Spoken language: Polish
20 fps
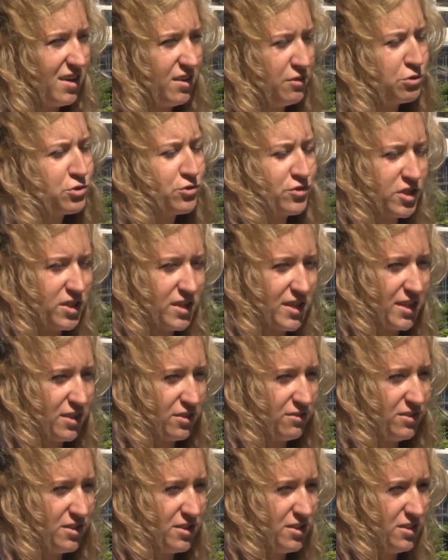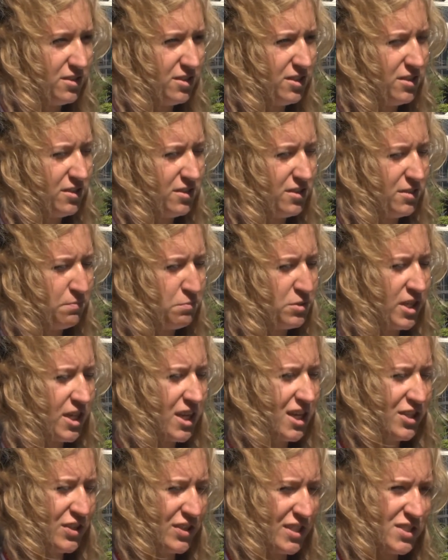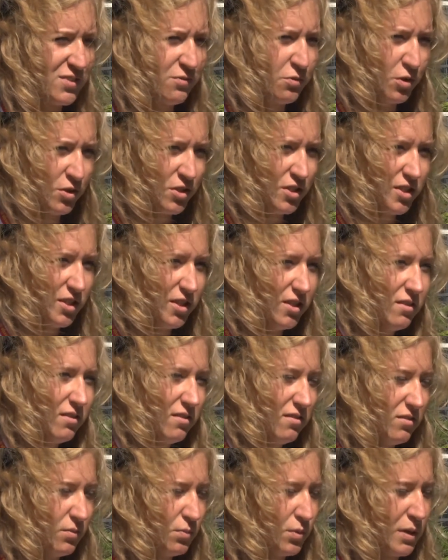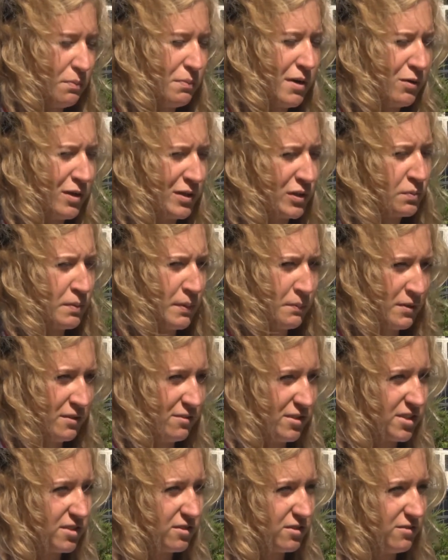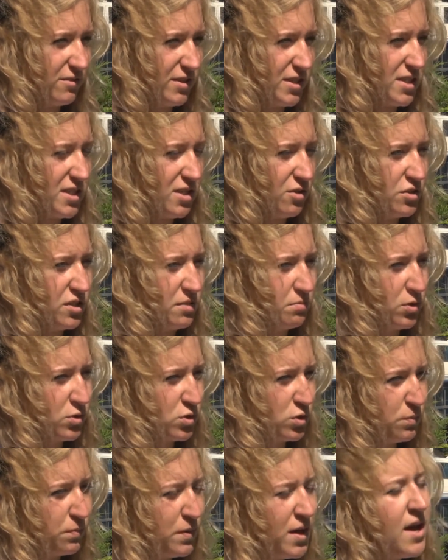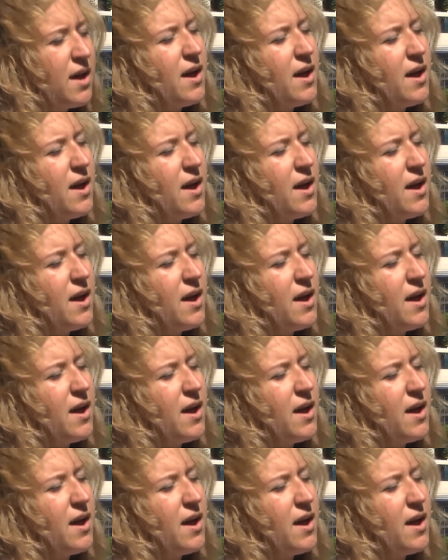E, już wczoraj e, przyjechali do nas Włosi, to była mała grupa, ponieważ tylko 28 osób,